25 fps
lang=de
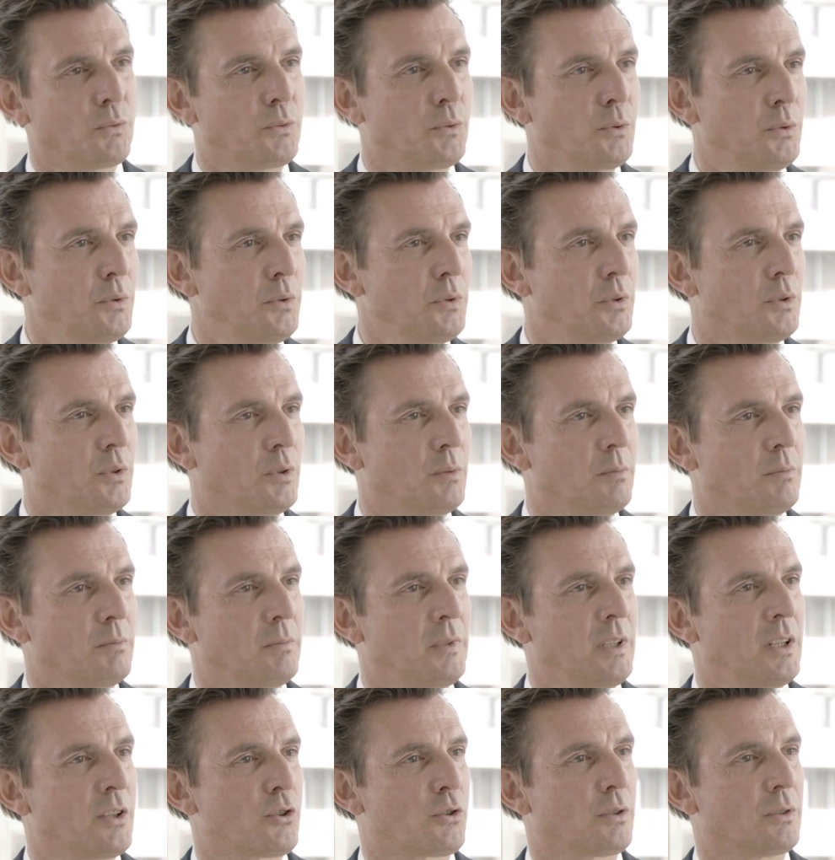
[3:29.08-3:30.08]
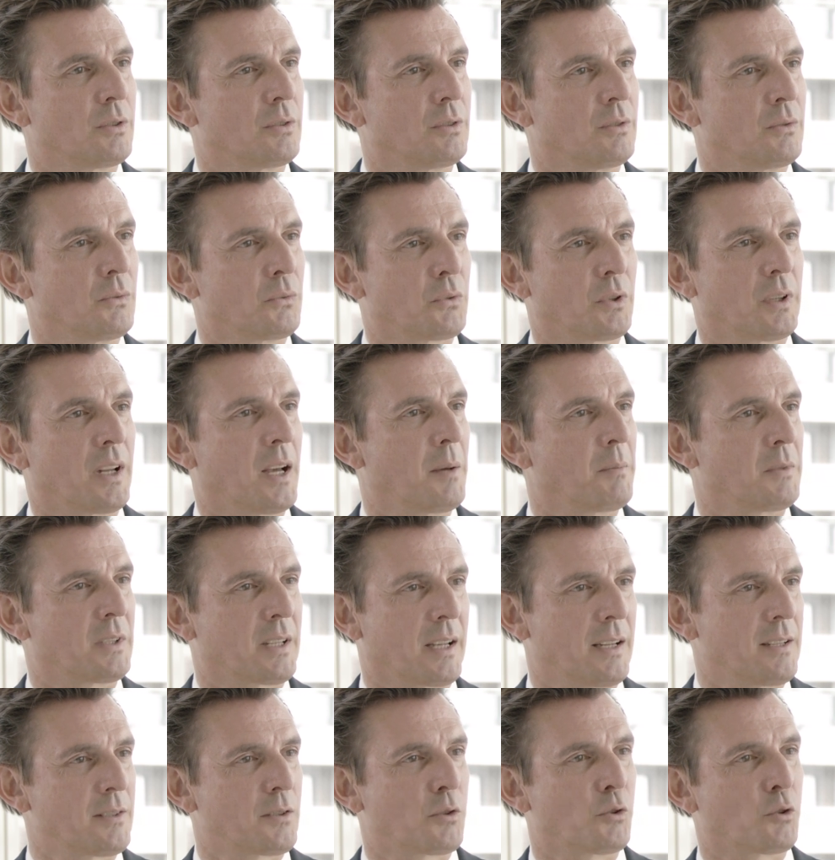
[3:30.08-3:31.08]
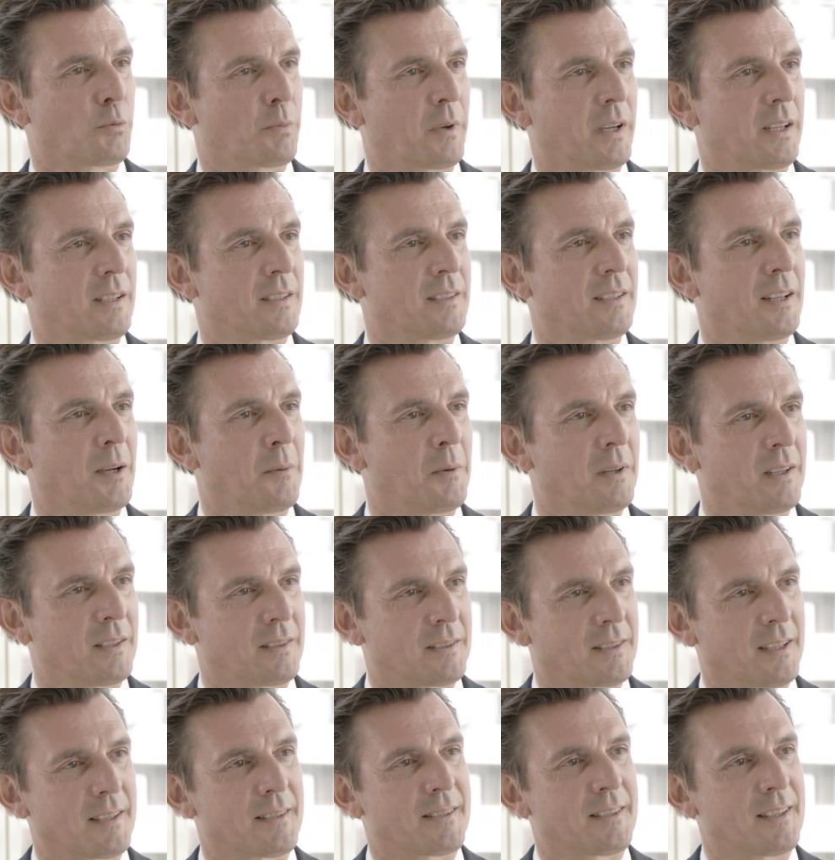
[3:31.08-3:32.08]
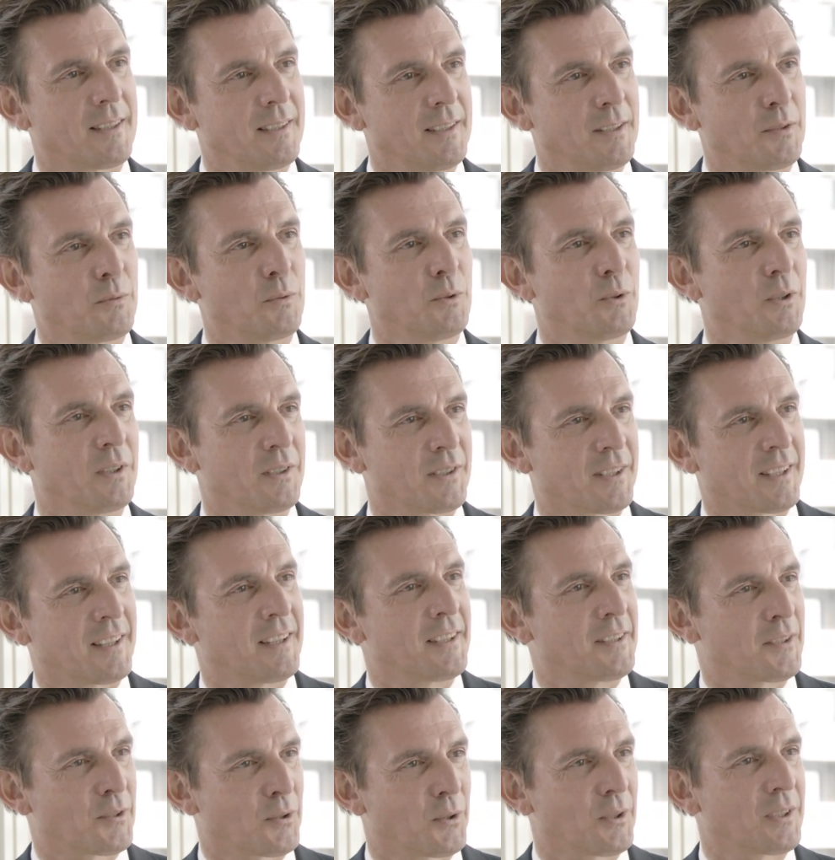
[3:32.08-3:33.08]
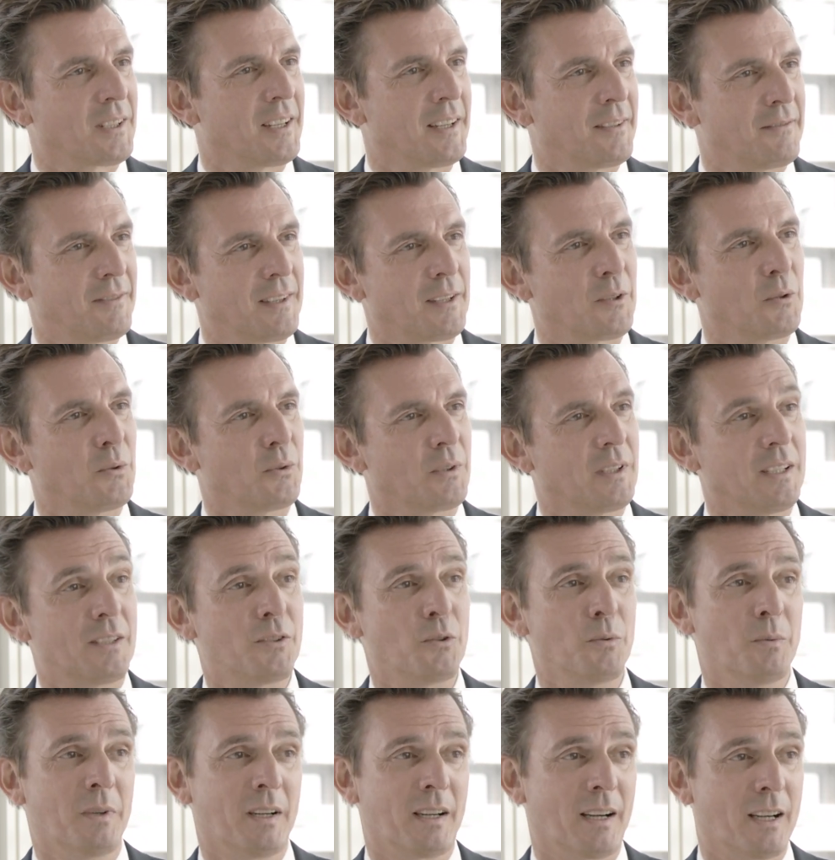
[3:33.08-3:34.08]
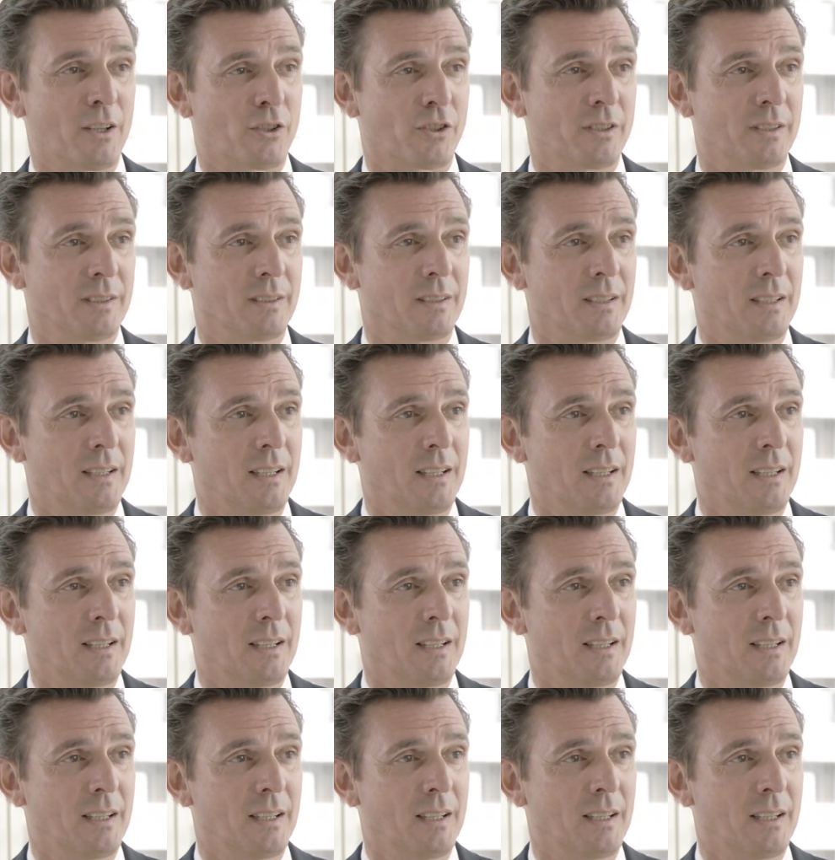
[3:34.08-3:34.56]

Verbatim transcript: früh, um hier schon von einem Trend zu sprechen, aber tatsächlich würde uns eine solche Entwicklung nicht überraschen.